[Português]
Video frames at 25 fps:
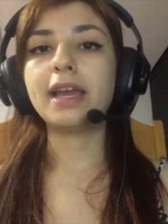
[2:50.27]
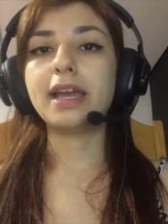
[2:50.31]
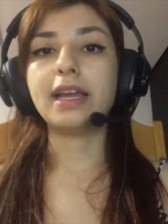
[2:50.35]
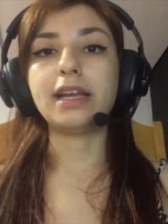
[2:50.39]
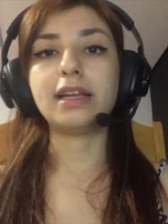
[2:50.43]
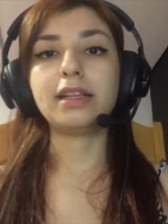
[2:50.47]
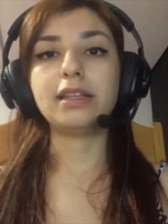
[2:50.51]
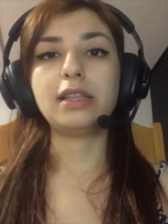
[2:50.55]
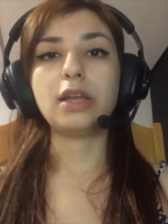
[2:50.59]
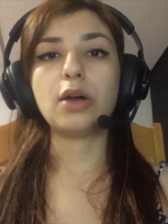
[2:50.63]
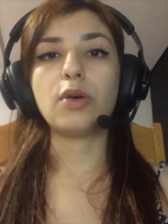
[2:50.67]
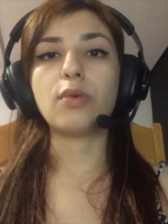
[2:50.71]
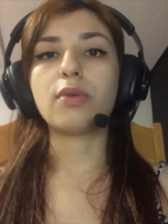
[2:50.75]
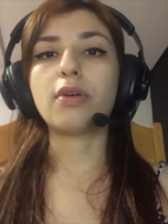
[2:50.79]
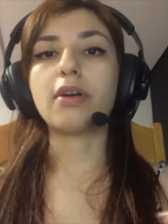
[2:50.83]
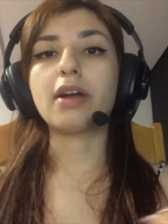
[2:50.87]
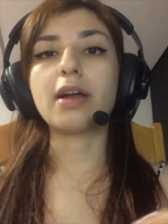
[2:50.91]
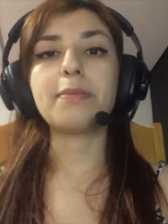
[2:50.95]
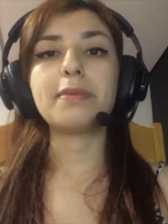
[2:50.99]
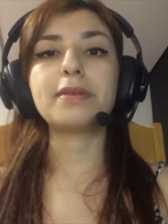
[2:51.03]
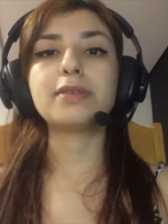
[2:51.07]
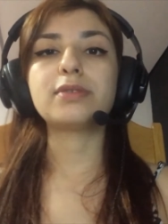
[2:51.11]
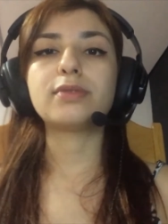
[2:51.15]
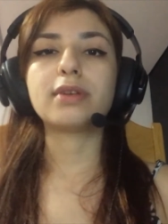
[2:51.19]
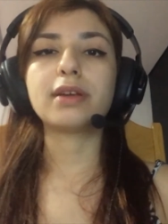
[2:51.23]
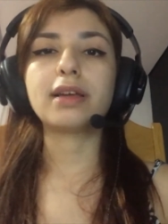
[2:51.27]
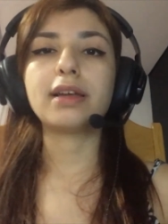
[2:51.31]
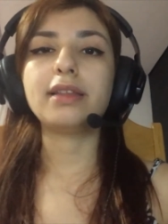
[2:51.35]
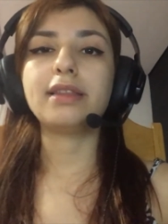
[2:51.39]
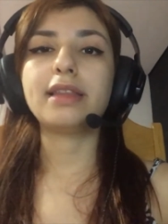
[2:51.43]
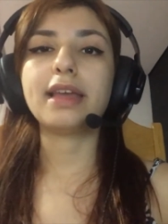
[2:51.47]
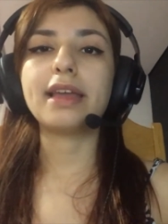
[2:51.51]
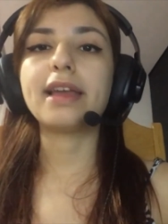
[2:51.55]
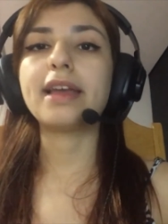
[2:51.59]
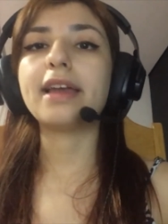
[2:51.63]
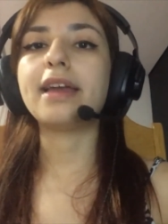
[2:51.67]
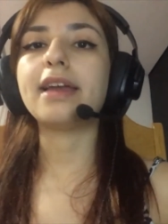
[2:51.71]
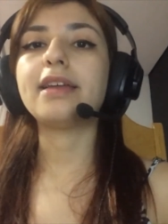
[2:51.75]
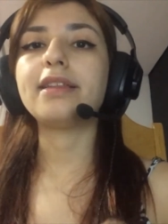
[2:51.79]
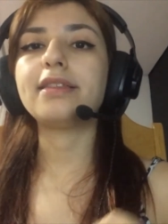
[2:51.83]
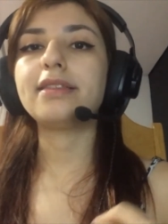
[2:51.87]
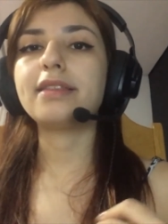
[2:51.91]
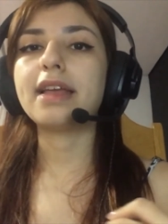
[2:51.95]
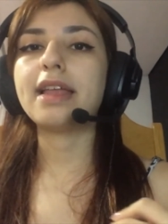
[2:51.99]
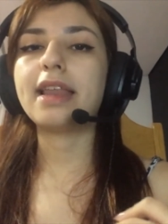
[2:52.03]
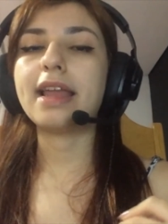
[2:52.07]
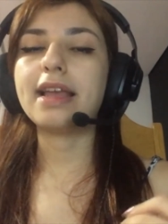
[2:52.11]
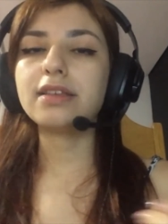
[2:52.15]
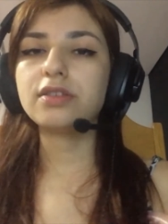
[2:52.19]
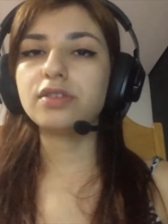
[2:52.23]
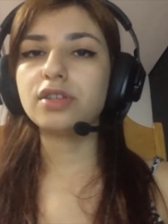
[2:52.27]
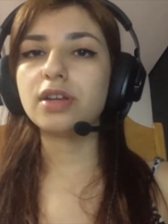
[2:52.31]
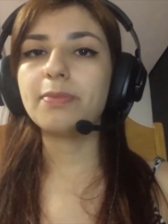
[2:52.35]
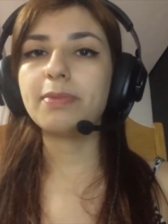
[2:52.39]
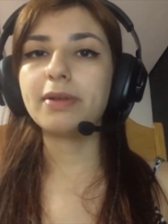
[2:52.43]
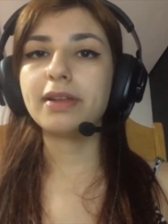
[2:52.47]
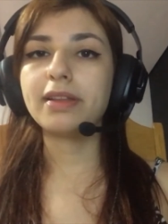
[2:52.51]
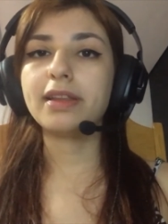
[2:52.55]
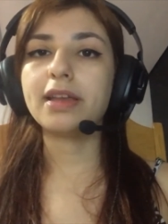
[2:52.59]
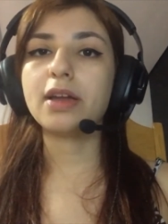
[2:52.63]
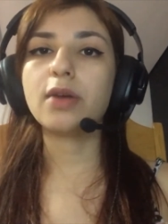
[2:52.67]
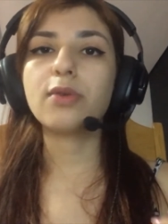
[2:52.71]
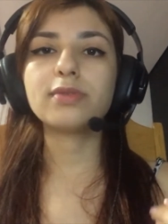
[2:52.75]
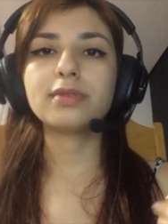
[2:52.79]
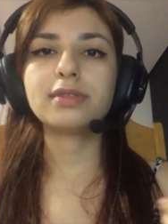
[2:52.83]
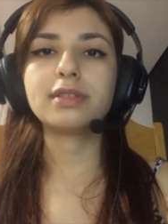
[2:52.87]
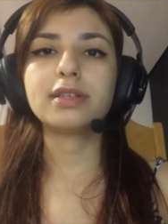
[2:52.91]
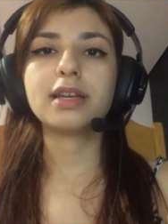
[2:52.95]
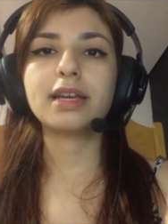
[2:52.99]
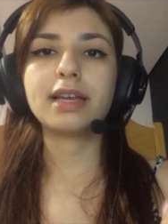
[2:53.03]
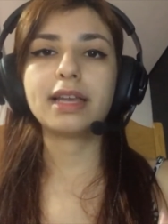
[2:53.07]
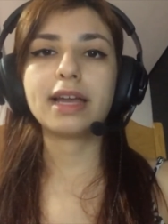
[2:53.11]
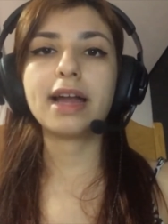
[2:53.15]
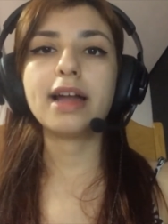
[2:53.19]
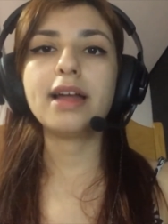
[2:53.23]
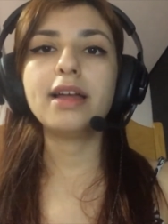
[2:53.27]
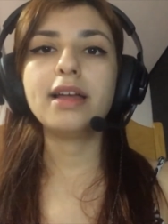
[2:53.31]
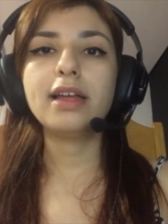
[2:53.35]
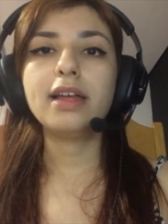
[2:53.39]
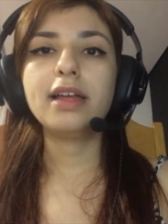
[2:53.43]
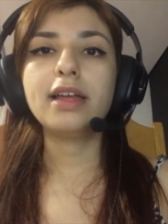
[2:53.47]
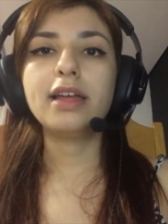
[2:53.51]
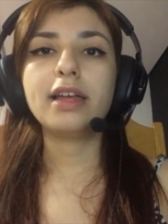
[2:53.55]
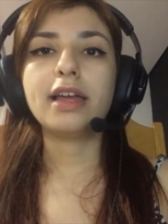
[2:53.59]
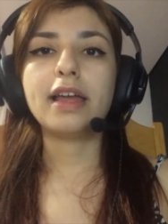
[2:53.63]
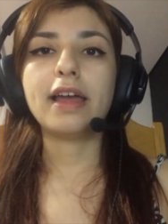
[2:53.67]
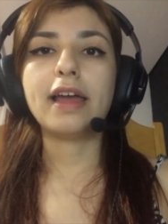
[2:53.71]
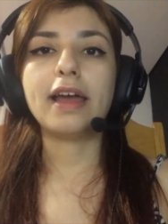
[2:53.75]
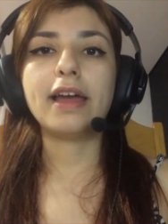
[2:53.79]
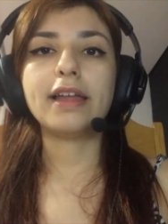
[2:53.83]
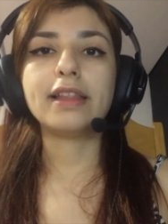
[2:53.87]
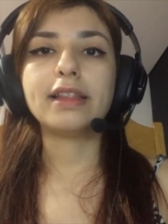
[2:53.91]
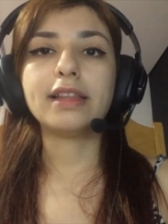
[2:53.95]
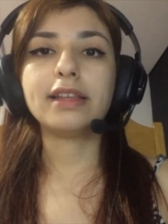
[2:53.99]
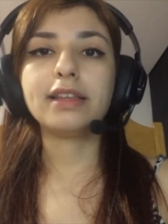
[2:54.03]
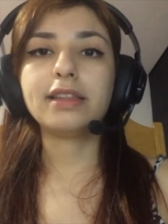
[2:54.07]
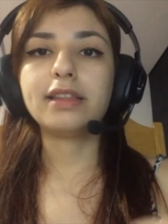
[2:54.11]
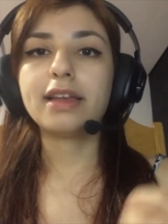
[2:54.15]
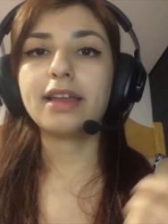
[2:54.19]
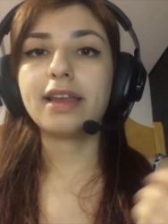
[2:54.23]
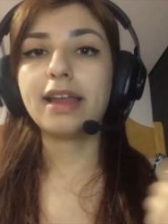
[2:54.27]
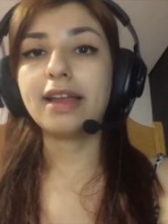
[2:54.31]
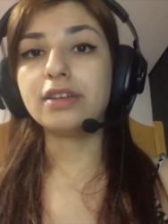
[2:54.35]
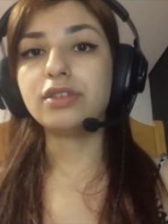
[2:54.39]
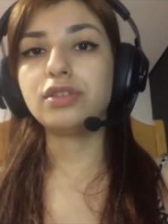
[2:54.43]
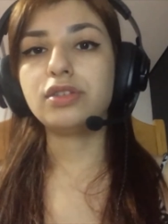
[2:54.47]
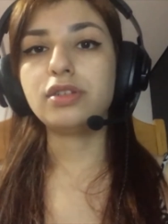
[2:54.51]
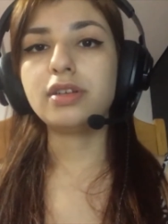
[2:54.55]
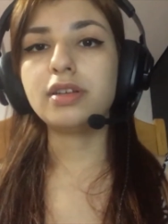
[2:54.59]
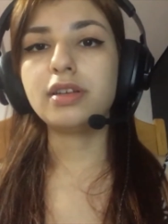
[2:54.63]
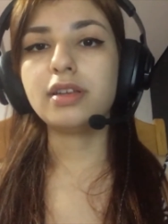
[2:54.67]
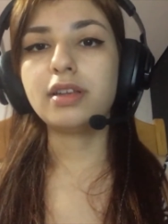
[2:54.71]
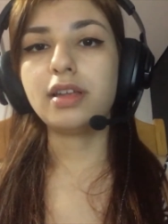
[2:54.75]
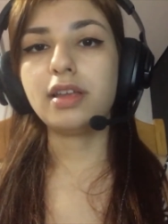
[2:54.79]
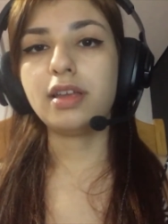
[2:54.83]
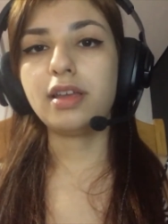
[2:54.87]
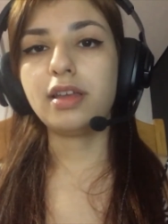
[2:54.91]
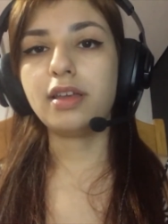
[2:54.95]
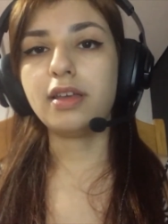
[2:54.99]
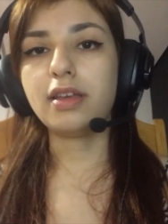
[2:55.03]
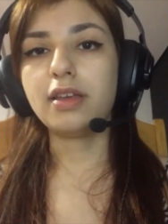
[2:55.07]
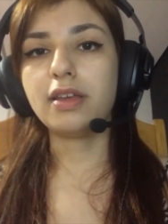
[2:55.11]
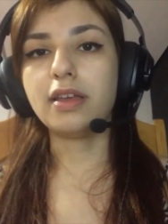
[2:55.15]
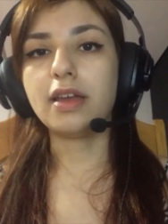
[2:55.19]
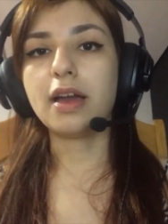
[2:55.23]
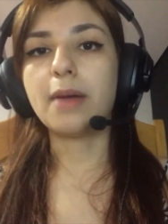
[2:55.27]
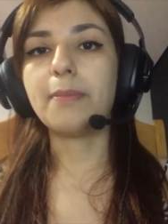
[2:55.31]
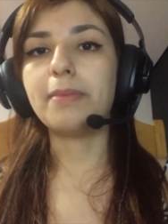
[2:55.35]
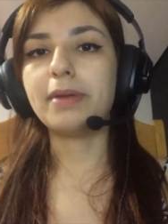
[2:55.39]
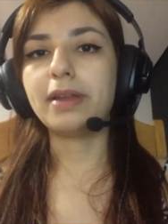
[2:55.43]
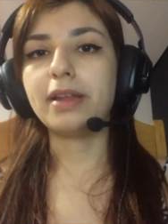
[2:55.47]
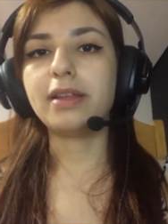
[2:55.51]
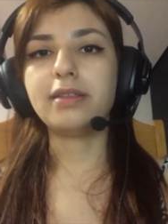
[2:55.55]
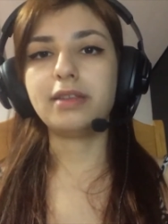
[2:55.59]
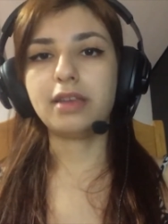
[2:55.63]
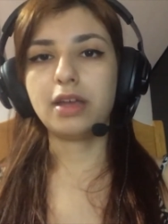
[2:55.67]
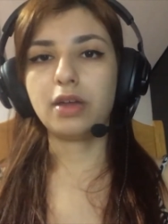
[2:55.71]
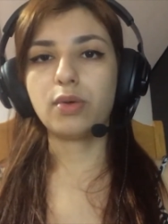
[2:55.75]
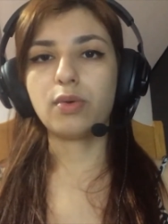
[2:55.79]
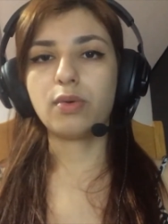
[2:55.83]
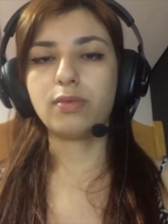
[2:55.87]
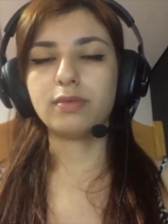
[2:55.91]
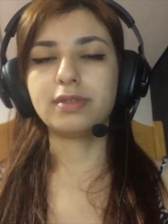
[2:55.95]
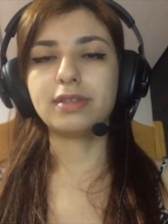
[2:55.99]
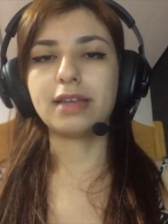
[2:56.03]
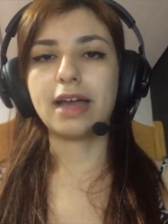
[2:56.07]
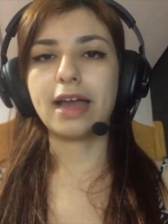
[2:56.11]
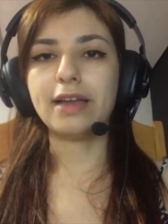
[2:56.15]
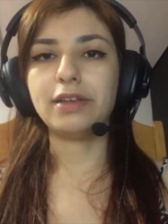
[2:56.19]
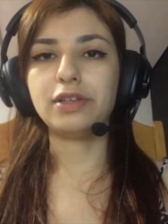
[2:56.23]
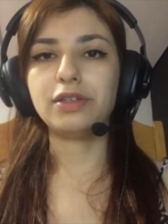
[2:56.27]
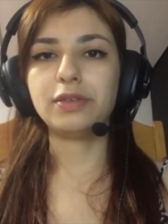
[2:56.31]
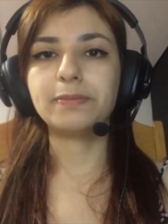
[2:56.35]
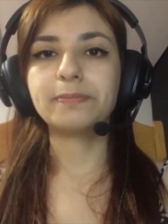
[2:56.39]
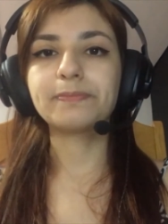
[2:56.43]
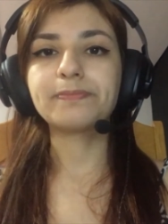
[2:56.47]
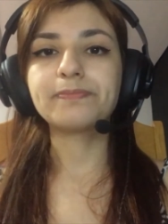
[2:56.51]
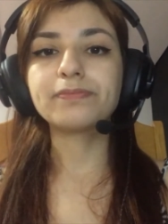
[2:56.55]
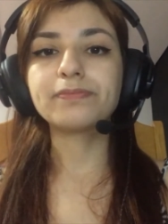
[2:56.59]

Então, qualquer pessoa que tenha interesse de aprender conseguirá é, interagir e aprender com o site.